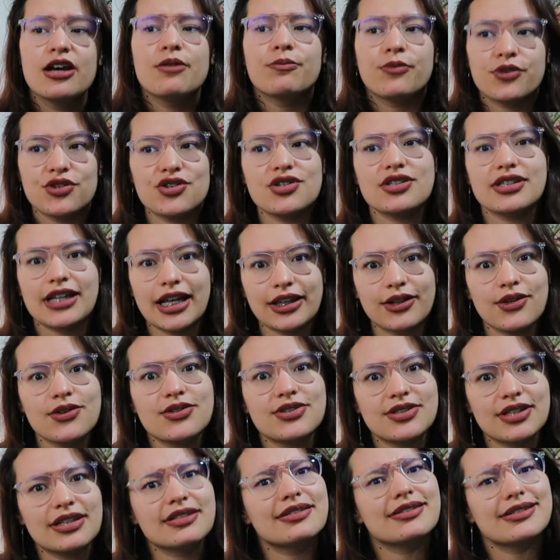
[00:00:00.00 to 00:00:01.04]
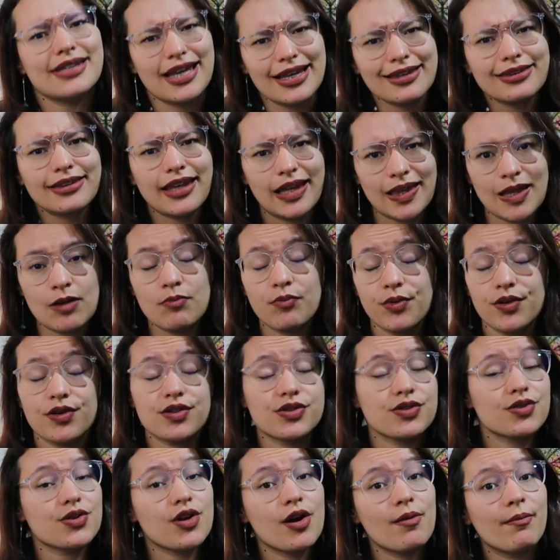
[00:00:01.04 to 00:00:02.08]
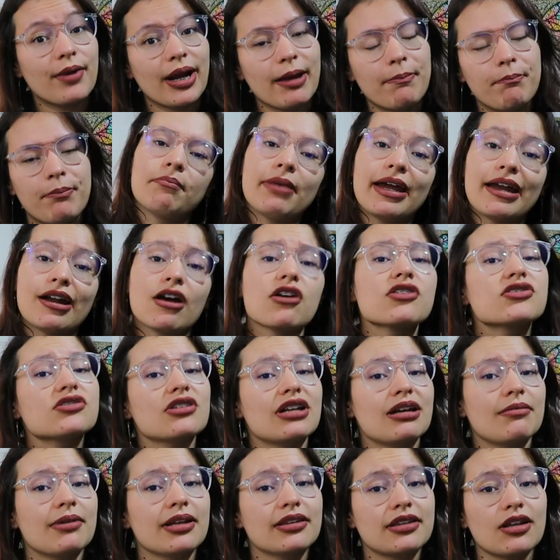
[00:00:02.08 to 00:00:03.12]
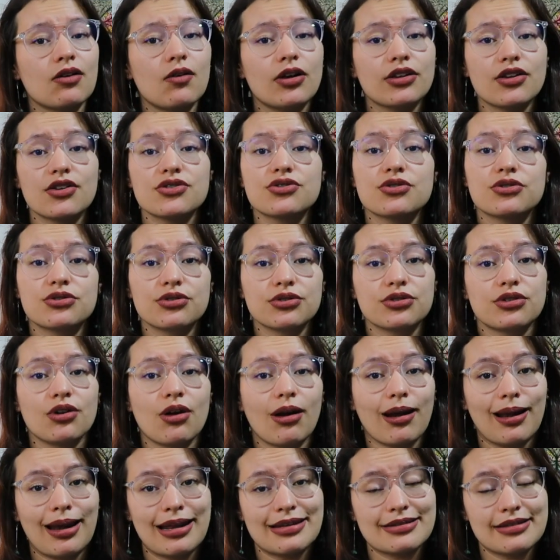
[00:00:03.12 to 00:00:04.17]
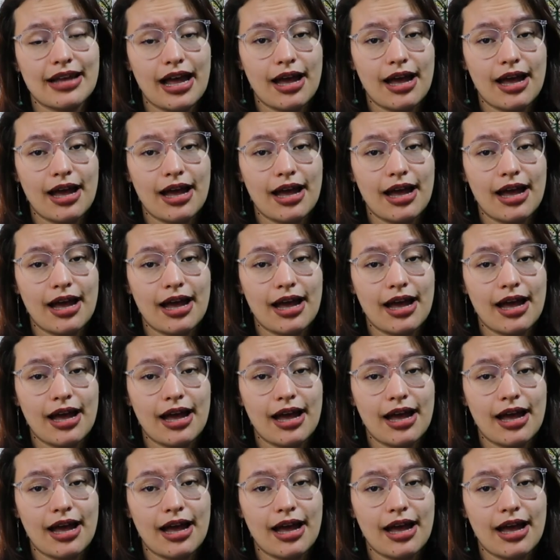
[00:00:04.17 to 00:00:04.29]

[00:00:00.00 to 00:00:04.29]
Muchos gatos sí entienden por su nombre, pero solamente cuando su tutor les